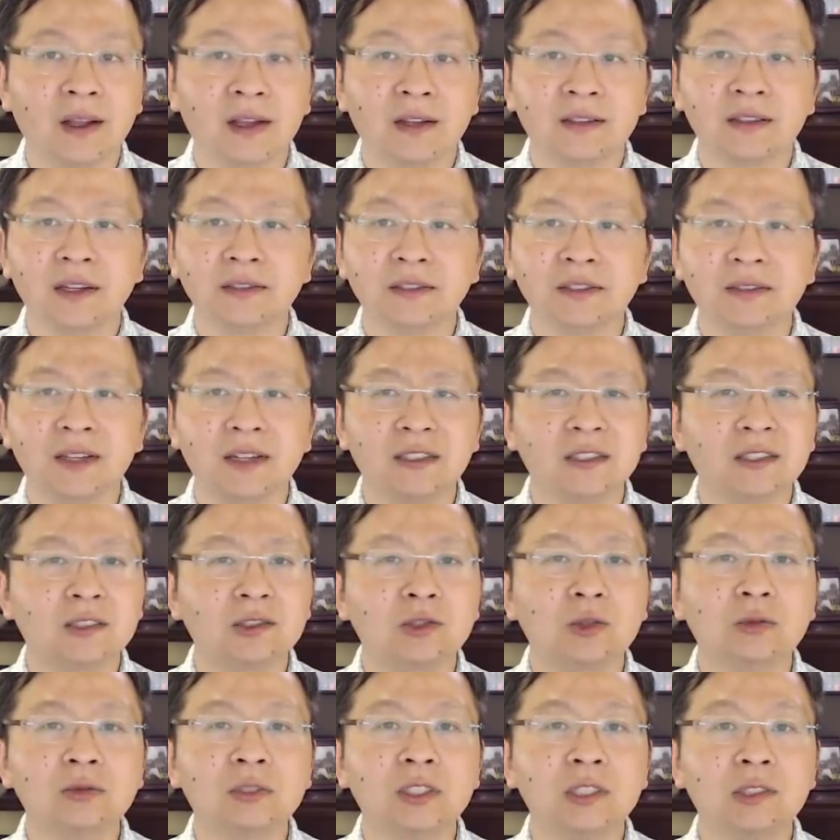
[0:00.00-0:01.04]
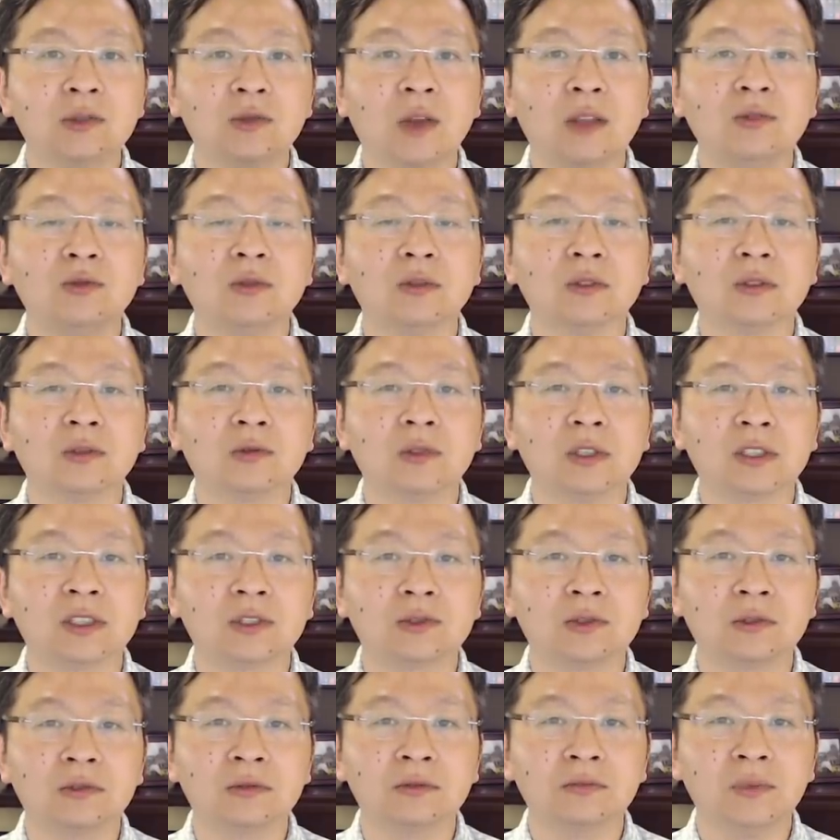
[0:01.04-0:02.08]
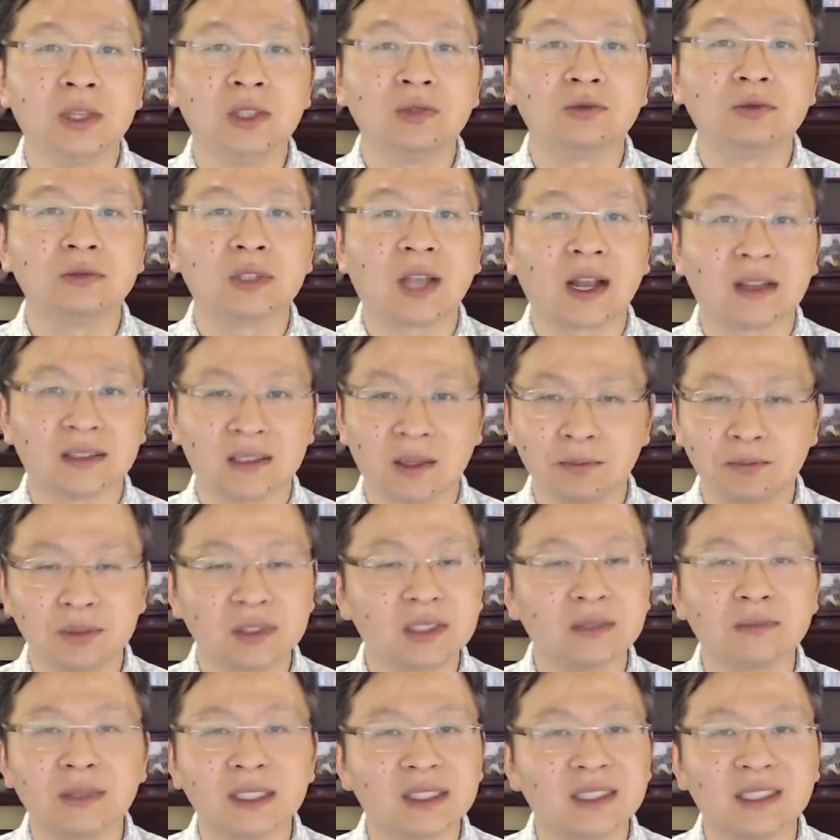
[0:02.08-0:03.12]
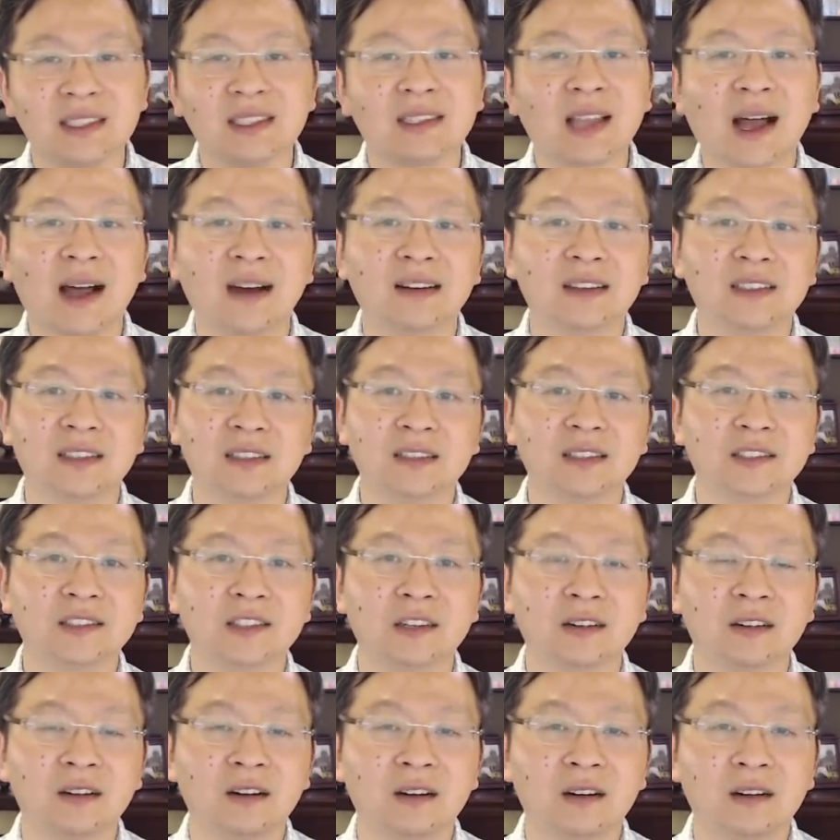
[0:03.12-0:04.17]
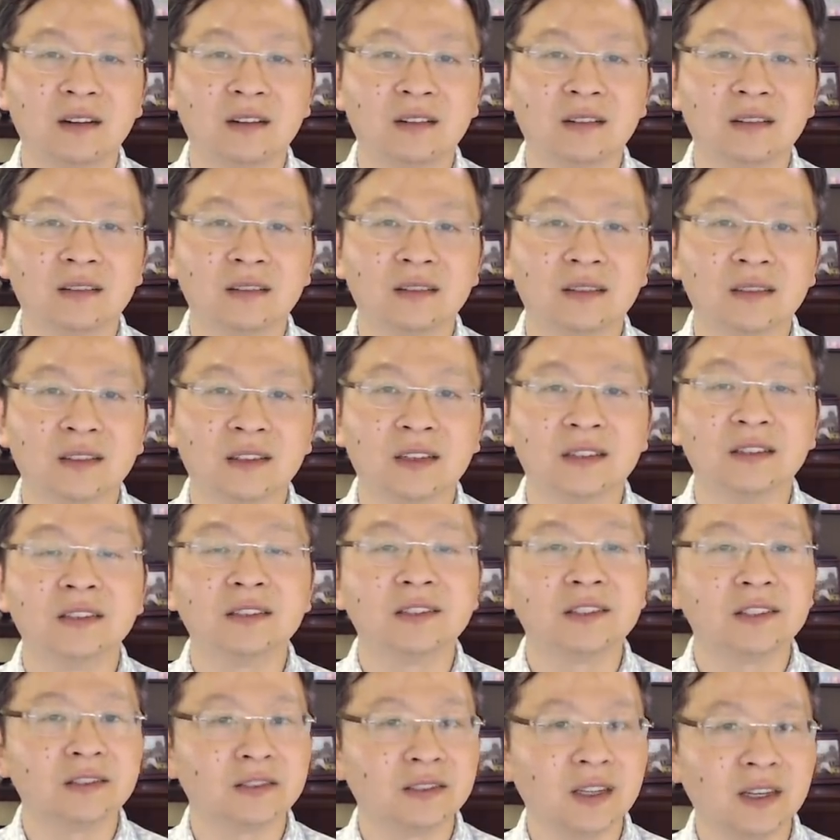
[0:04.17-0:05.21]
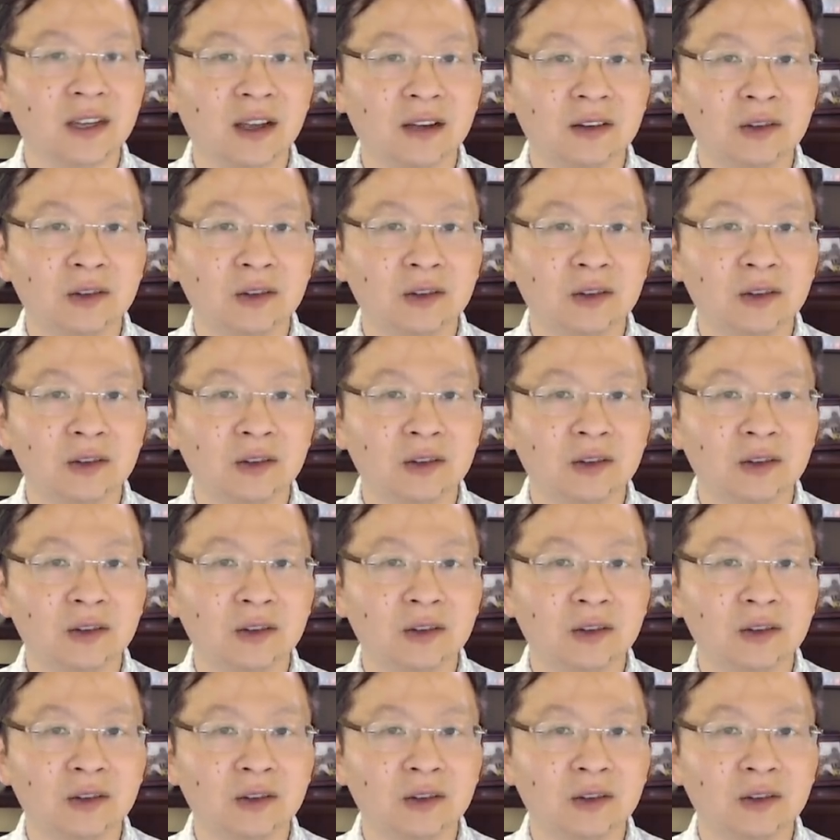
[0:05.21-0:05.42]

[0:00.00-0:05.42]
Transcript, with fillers: 但是在这个中期选举的过程中，民主党他不怎么提弹劾的事儿。可能是这样，